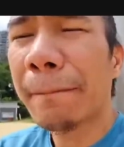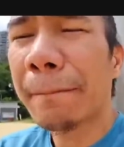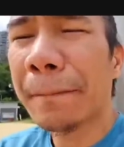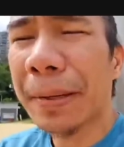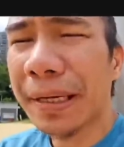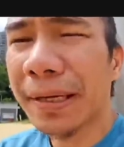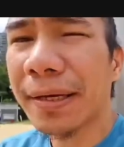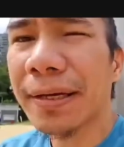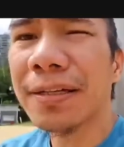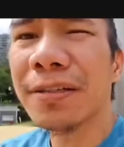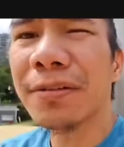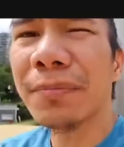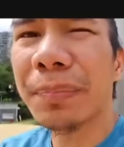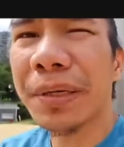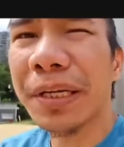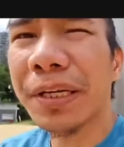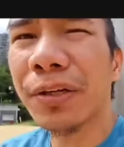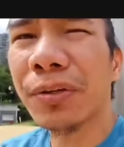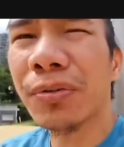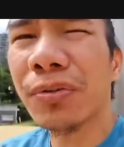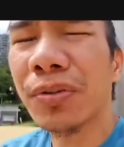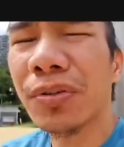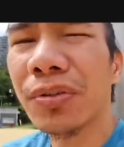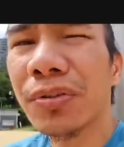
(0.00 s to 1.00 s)
Parehang
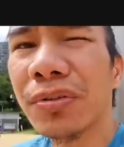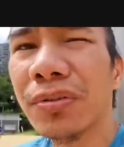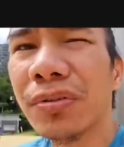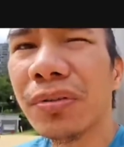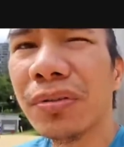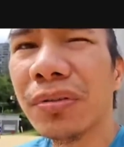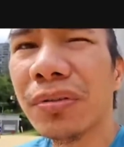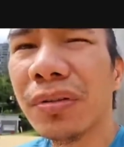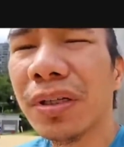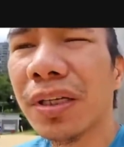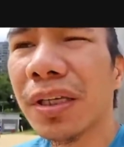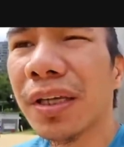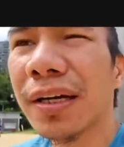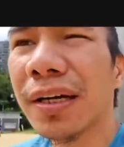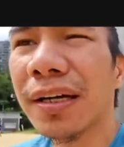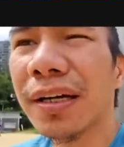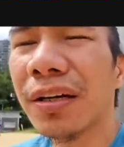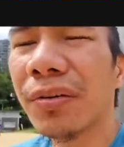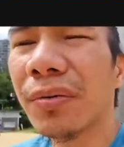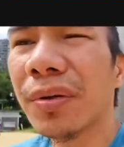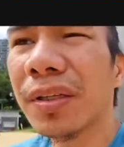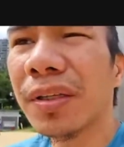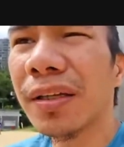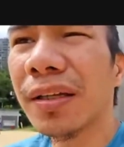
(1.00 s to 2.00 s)
pareho yung
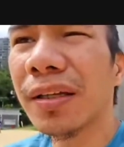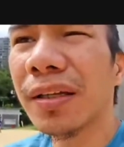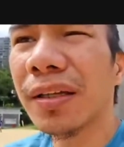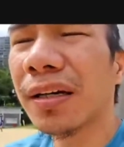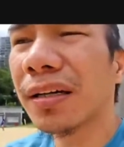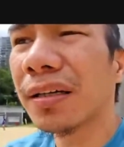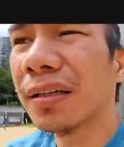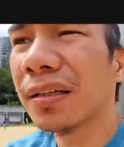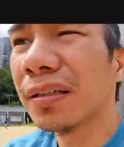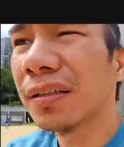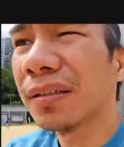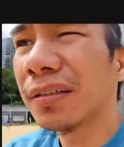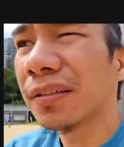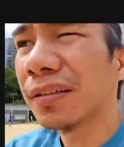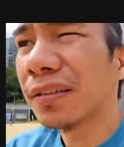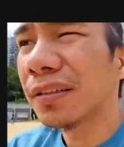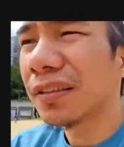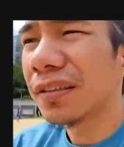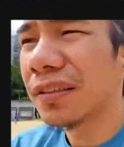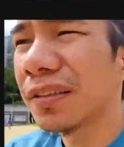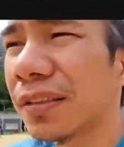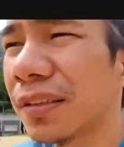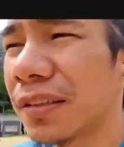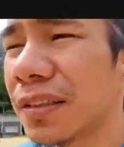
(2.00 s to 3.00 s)
ginagawa nila.
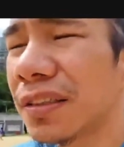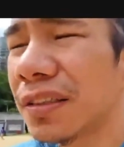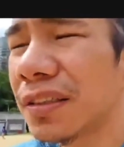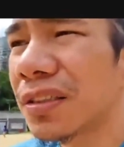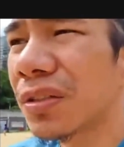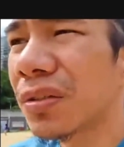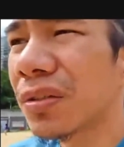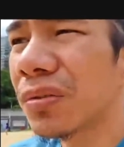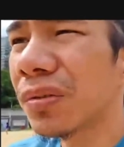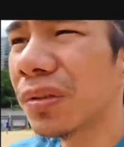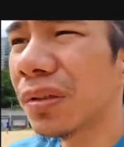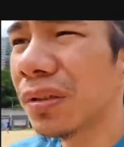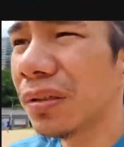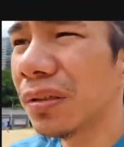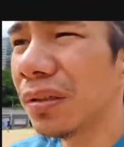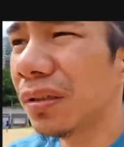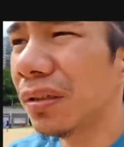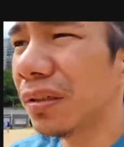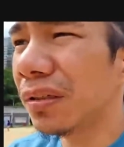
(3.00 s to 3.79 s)
So